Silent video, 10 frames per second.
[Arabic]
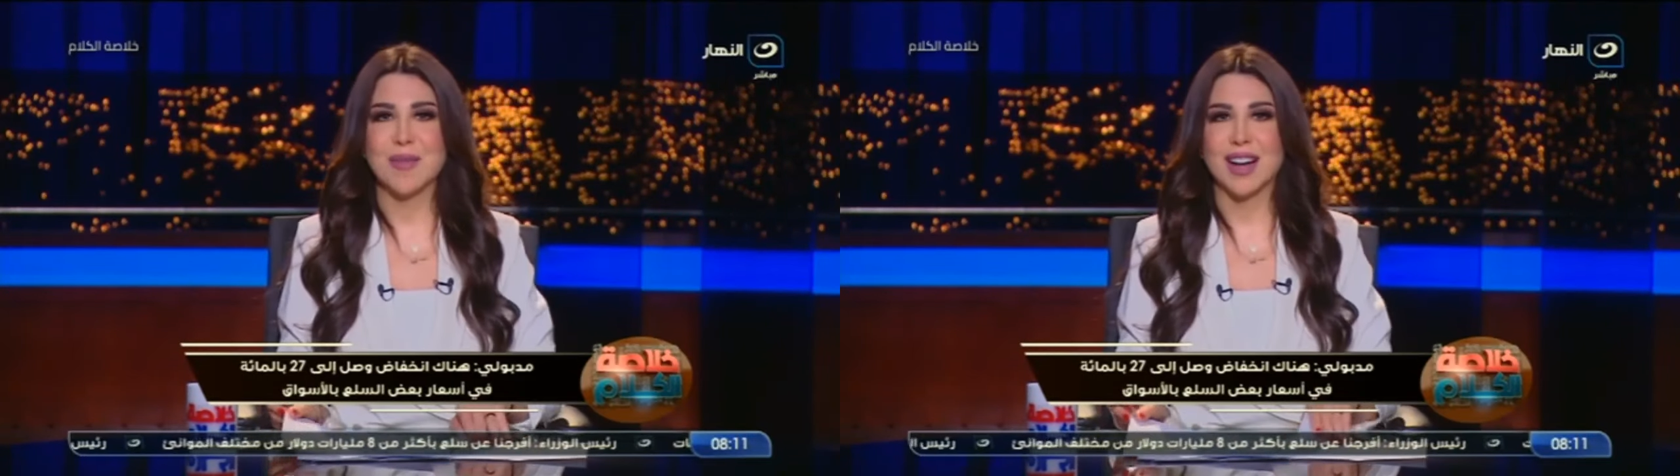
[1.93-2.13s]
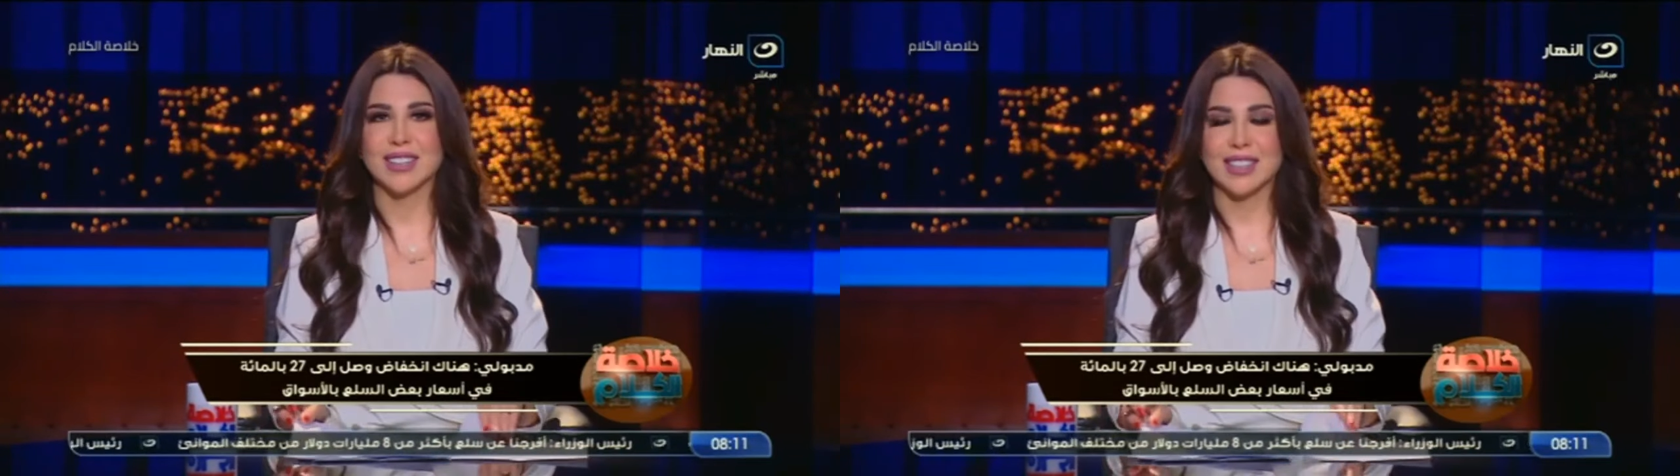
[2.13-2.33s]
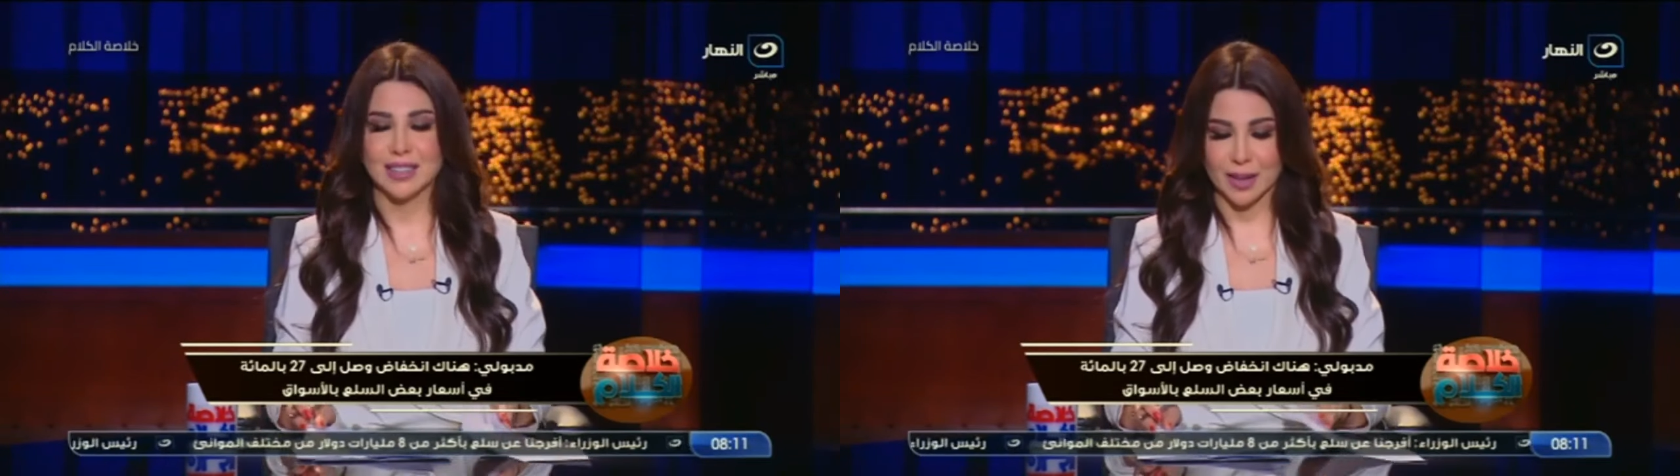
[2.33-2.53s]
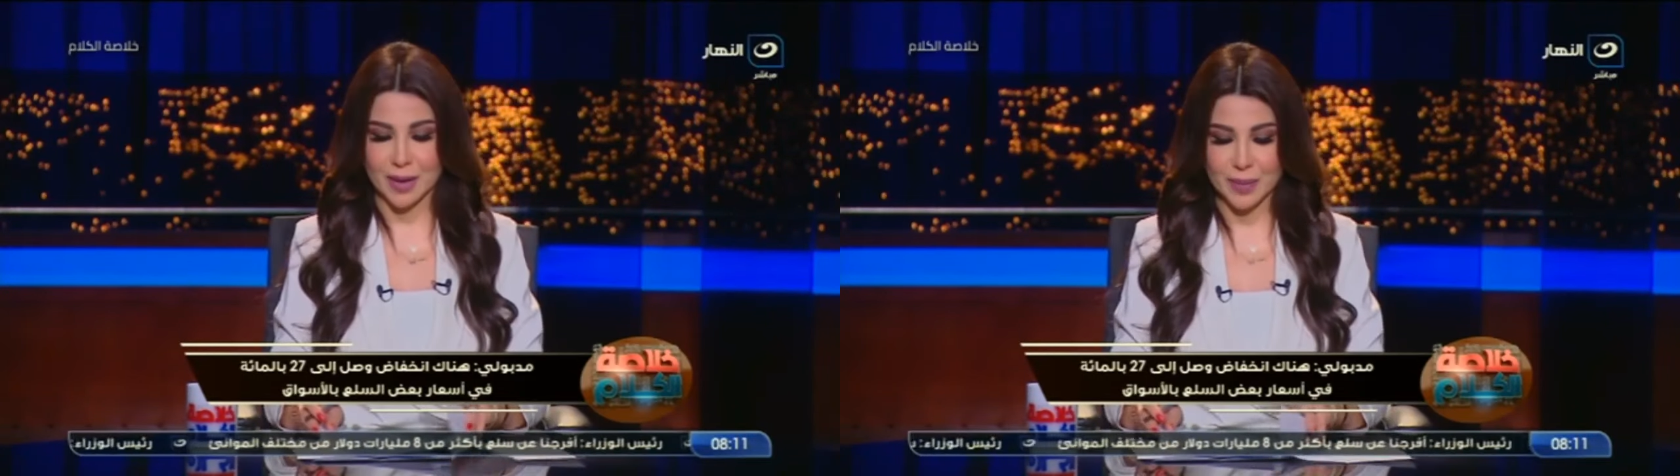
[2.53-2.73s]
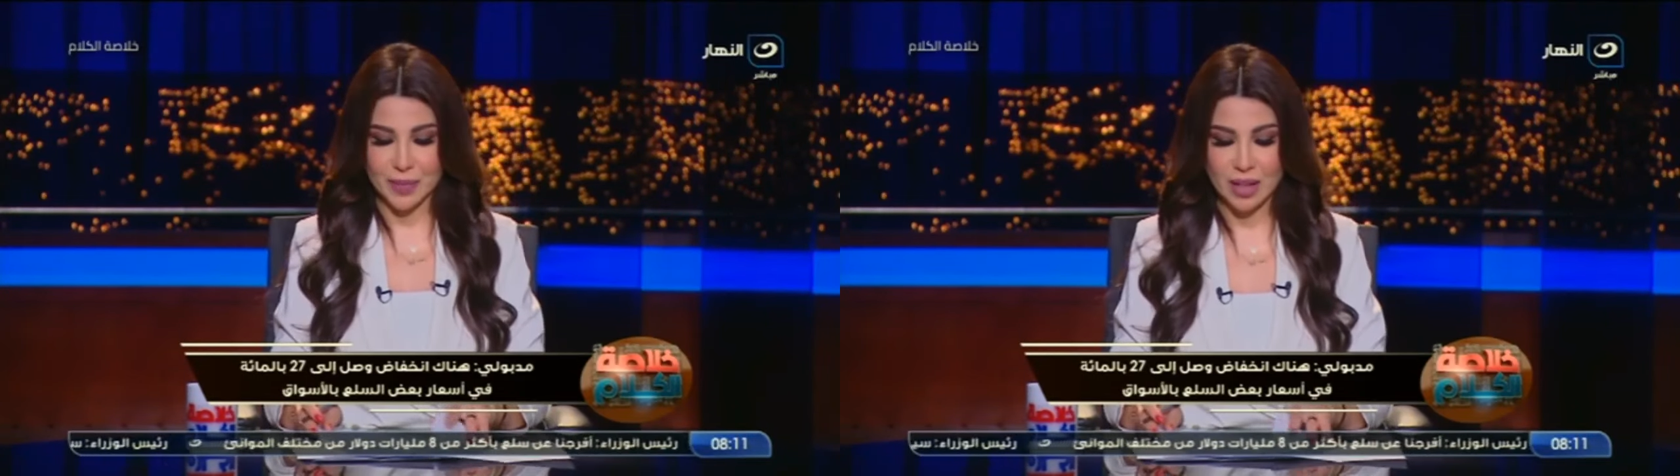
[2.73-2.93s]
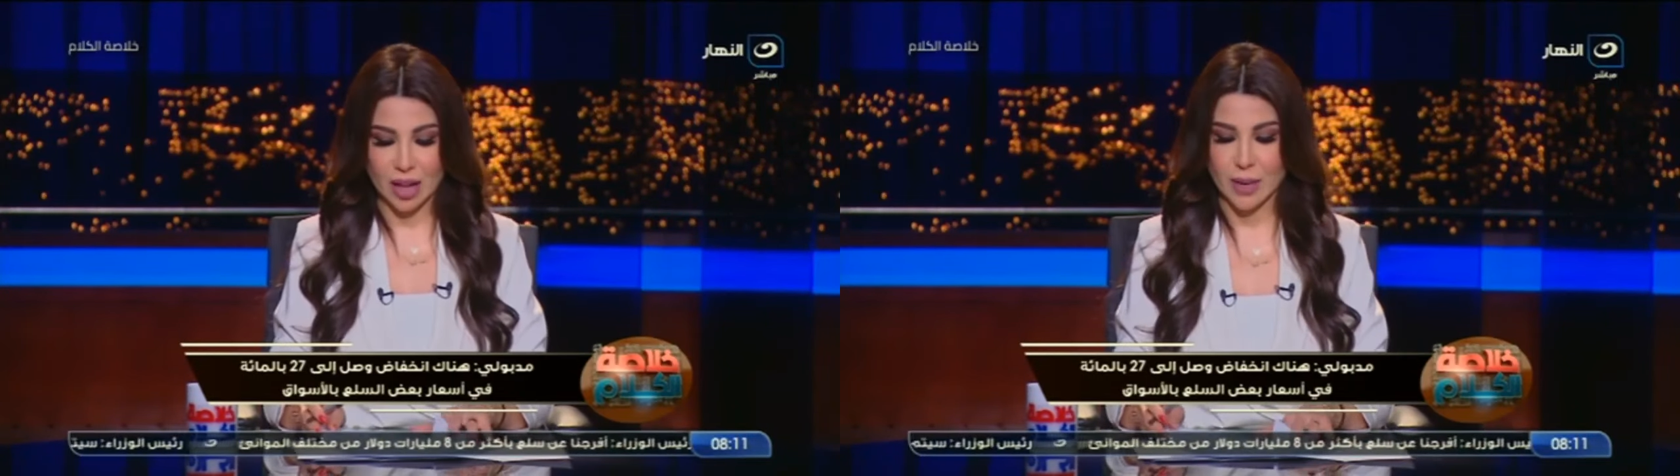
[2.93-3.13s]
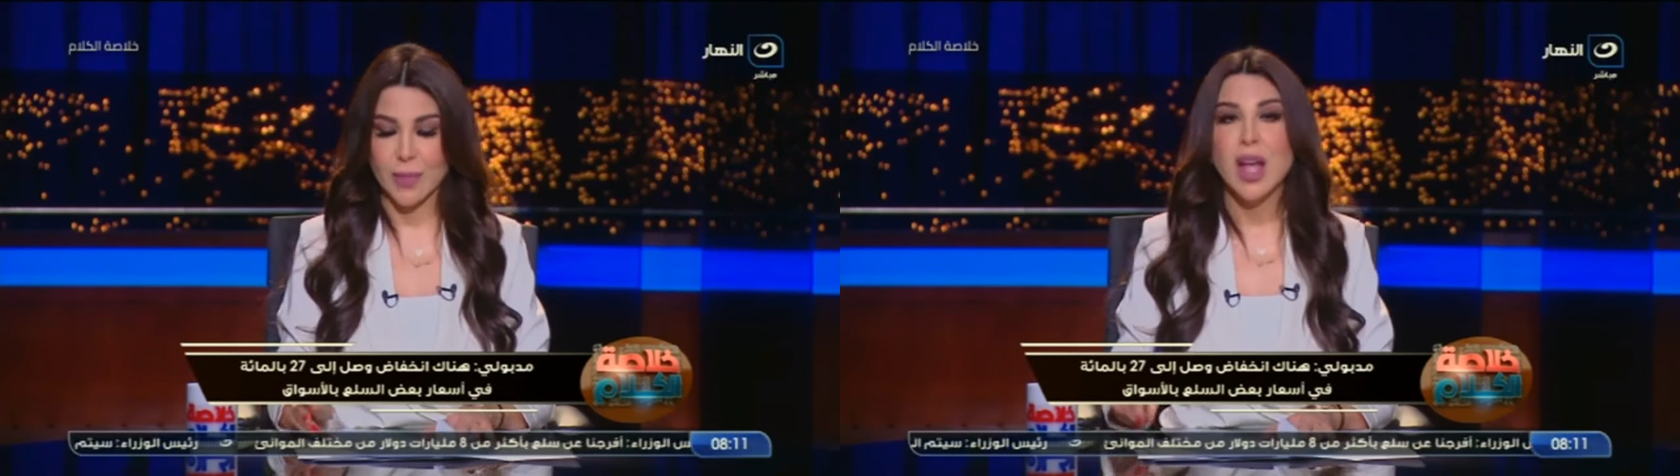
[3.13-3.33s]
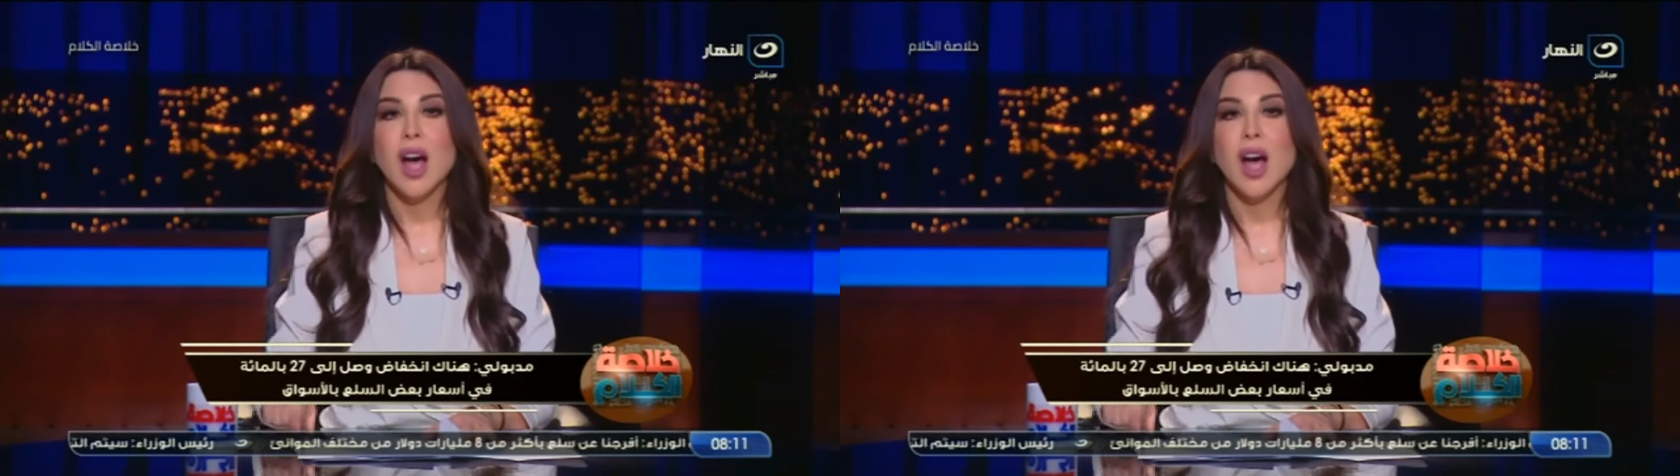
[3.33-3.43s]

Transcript: بحضرتك طيب